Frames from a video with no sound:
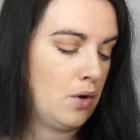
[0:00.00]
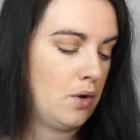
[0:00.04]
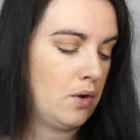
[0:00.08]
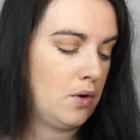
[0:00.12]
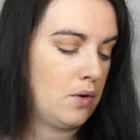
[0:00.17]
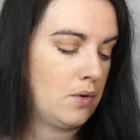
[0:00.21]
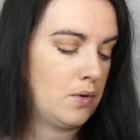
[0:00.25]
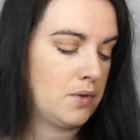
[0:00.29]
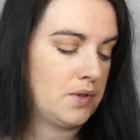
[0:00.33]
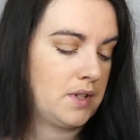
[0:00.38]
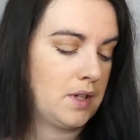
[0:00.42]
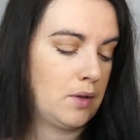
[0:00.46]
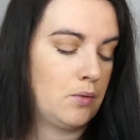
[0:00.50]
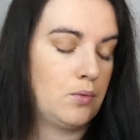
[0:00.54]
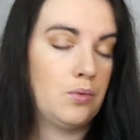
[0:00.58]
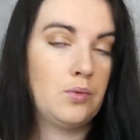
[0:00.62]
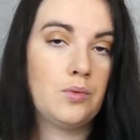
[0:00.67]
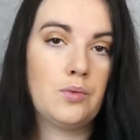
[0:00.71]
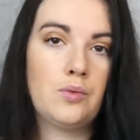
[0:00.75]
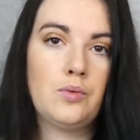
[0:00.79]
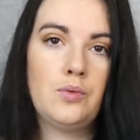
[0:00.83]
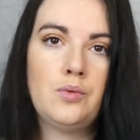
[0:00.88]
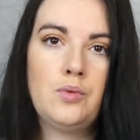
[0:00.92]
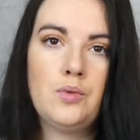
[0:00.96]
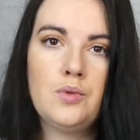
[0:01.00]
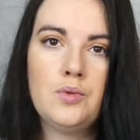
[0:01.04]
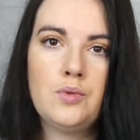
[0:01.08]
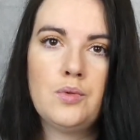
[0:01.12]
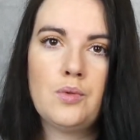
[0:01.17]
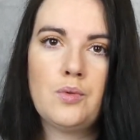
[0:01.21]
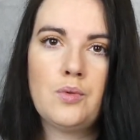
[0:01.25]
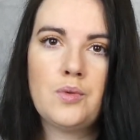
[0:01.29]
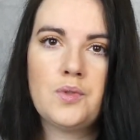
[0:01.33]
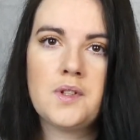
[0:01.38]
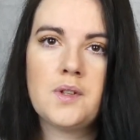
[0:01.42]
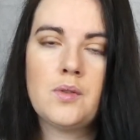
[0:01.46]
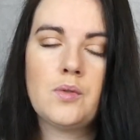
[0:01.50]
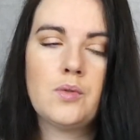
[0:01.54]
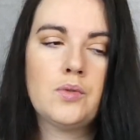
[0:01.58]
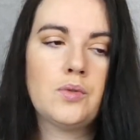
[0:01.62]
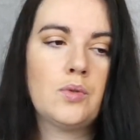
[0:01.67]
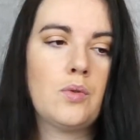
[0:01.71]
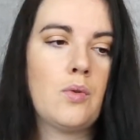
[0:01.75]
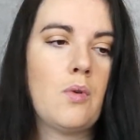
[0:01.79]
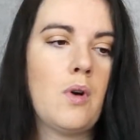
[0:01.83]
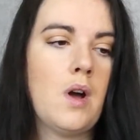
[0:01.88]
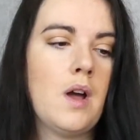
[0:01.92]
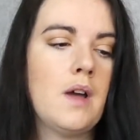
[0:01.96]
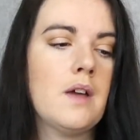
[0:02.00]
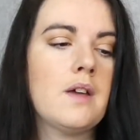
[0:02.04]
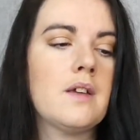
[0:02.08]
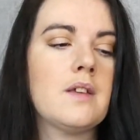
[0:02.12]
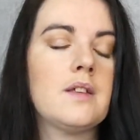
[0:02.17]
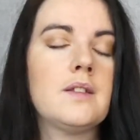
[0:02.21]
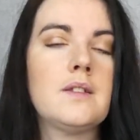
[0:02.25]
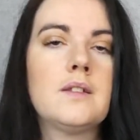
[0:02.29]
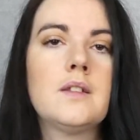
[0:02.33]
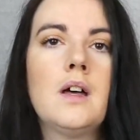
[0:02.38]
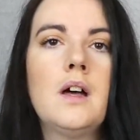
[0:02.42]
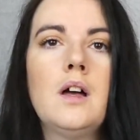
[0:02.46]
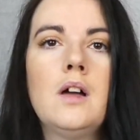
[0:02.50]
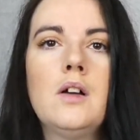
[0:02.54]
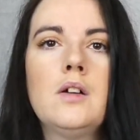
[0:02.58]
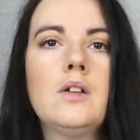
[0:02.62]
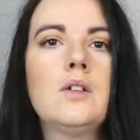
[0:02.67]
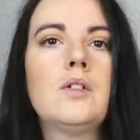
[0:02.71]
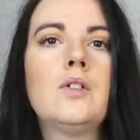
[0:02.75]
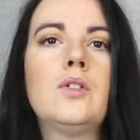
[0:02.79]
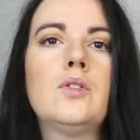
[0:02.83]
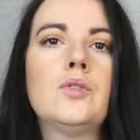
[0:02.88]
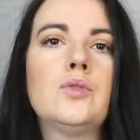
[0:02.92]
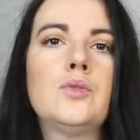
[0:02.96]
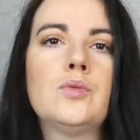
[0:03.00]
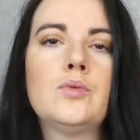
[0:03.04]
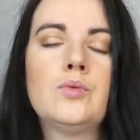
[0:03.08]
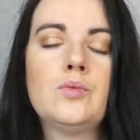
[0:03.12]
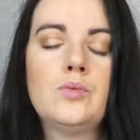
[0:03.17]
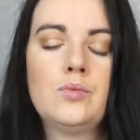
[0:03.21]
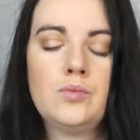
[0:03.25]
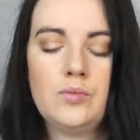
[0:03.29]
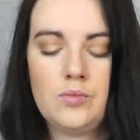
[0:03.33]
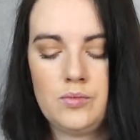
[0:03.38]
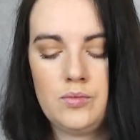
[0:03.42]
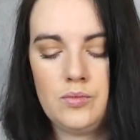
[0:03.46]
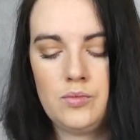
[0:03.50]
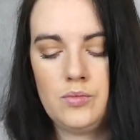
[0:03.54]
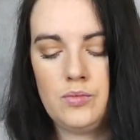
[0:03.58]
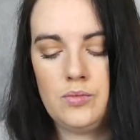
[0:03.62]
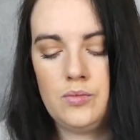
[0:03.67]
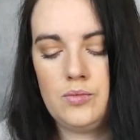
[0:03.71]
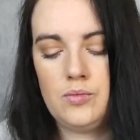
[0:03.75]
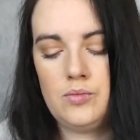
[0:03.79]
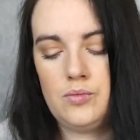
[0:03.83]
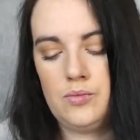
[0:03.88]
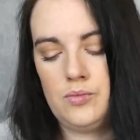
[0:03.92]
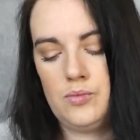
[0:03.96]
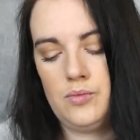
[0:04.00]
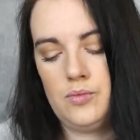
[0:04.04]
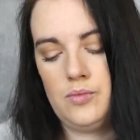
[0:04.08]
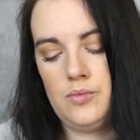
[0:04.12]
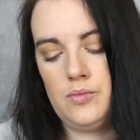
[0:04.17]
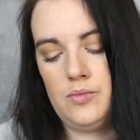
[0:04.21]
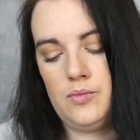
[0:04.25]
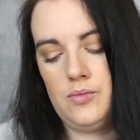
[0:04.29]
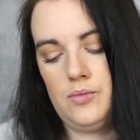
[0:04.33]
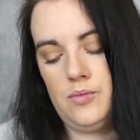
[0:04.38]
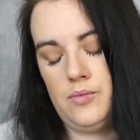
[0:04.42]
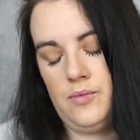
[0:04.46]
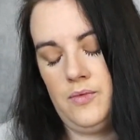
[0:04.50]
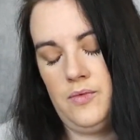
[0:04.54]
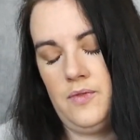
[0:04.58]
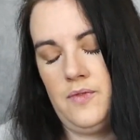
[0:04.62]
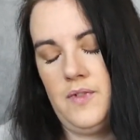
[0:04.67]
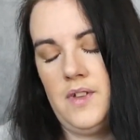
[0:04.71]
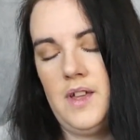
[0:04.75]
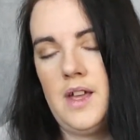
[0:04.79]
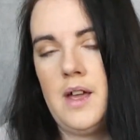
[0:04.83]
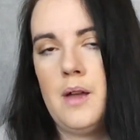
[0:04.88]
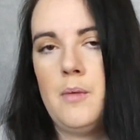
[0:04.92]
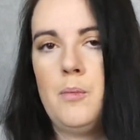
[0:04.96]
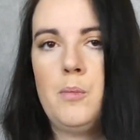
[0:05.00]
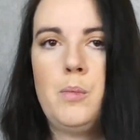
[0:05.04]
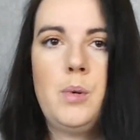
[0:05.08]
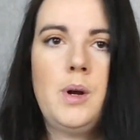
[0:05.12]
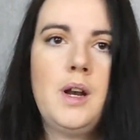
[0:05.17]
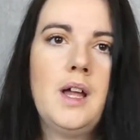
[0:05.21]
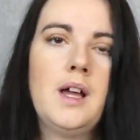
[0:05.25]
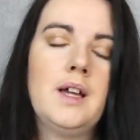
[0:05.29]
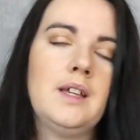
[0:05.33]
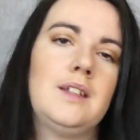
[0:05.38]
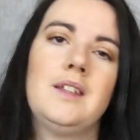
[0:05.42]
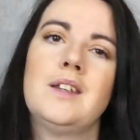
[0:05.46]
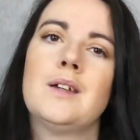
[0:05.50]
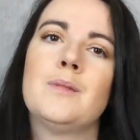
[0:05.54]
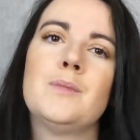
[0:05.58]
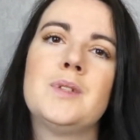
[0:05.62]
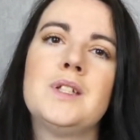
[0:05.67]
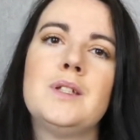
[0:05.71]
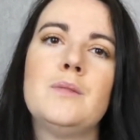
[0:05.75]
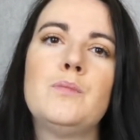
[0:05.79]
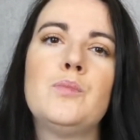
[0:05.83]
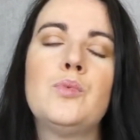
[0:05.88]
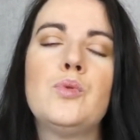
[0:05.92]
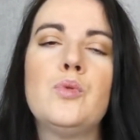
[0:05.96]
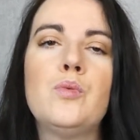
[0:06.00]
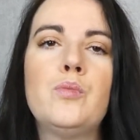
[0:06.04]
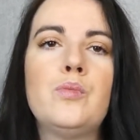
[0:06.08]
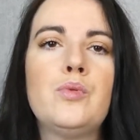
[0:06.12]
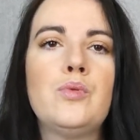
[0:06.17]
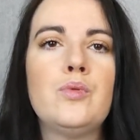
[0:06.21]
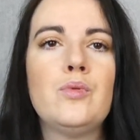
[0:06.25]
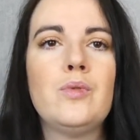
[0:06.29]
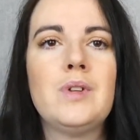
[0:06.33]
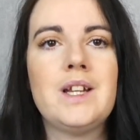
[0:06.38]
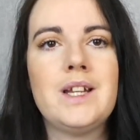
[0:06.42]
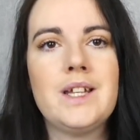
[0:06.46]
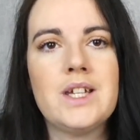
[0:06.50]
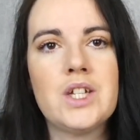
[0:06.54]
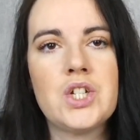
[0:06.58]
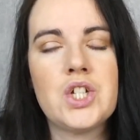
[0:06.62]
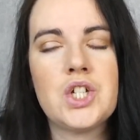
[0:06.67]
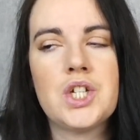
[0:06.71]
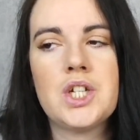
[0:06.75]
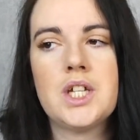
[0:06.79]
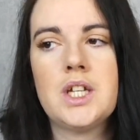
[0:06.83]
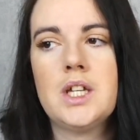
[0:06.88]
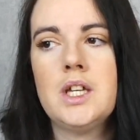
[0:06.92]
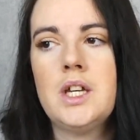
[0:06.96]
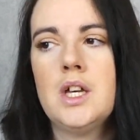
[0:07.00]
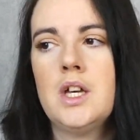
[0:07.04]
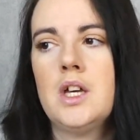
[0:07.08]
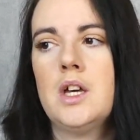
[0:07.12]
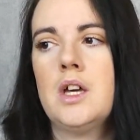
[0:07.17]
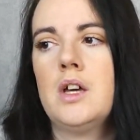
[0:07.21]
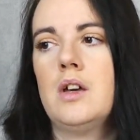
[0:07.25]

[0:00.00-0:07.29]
Euh, ça coûte 2,03€ et ça, euh, quand on, on, fait un plat qui est un petit peu plus léger,